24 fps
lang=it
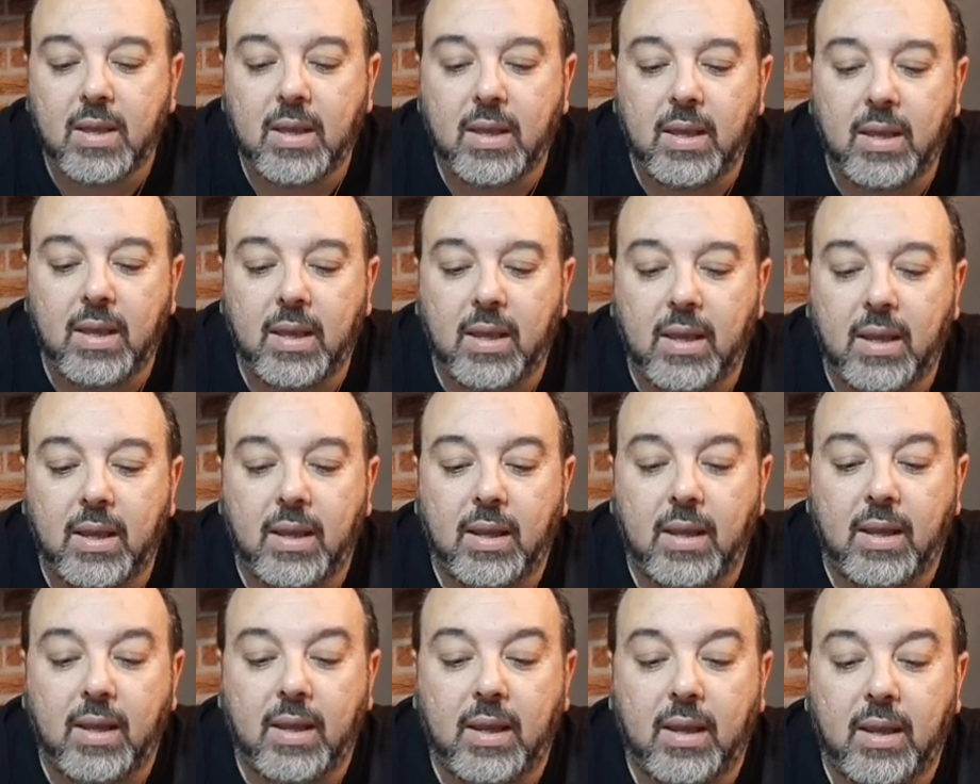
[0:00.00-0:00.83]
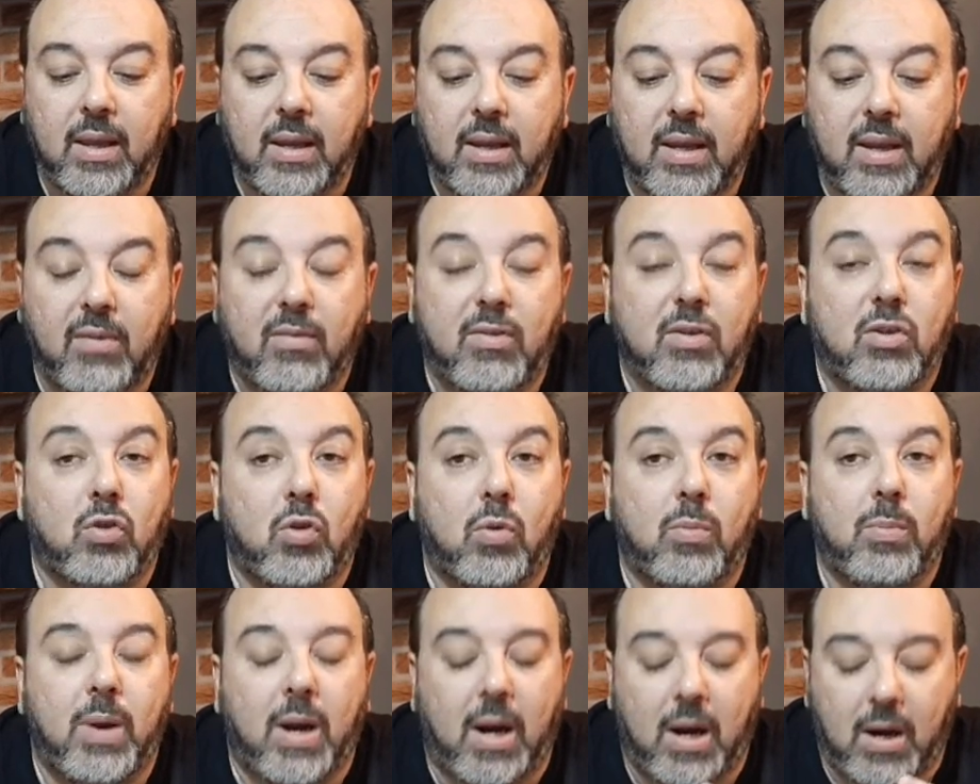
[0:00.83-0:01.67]
eh, che
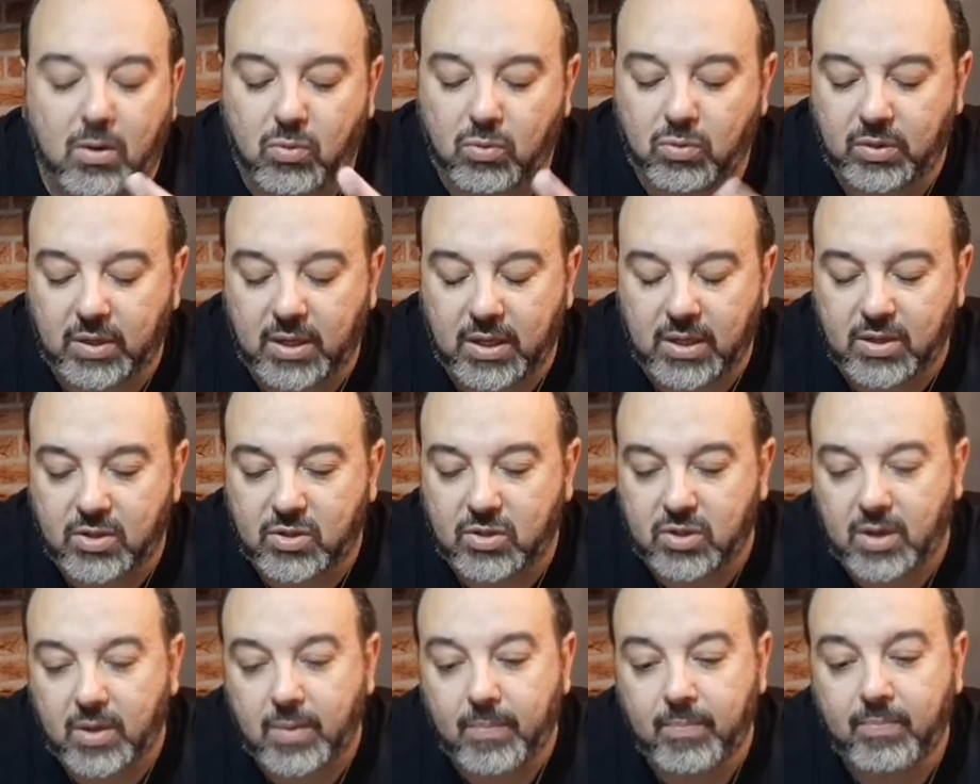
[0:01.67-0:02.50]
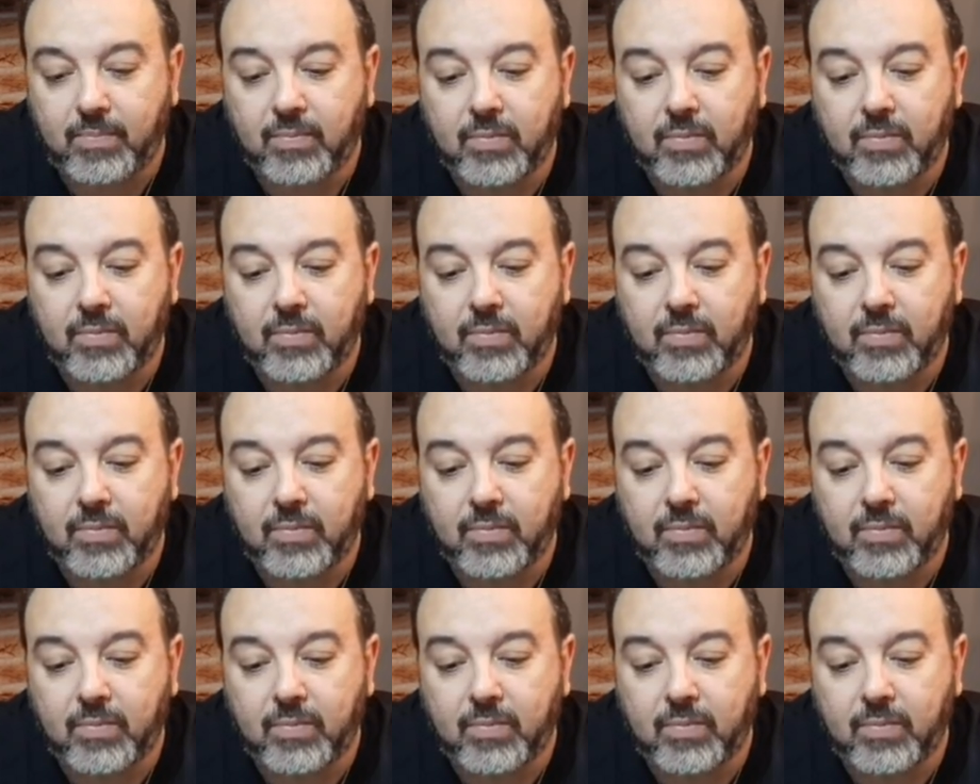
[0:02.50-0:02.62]
assorbirà la condensa